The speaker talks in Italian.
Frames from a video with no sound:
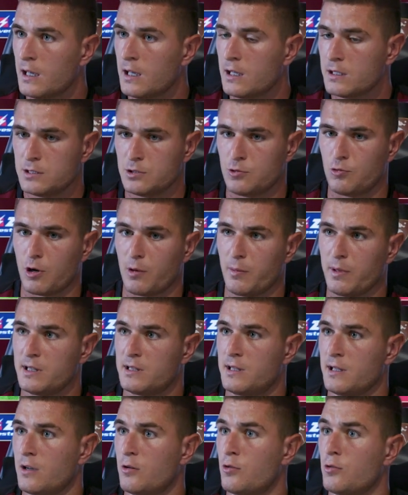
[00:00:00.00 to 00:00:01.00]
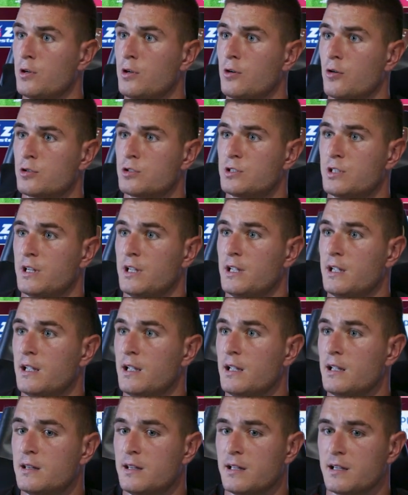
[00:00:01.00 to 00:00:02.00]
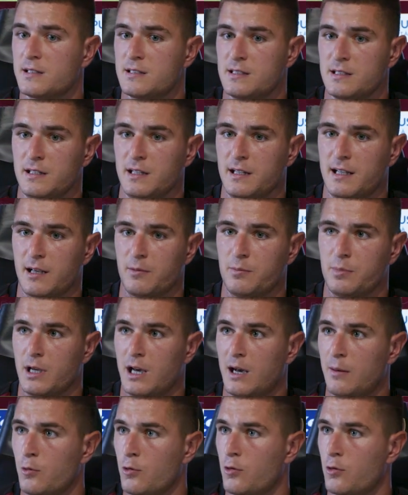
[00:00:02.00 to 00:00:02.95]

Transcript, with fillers: sicuramente con i nostri terzini che abbiamo,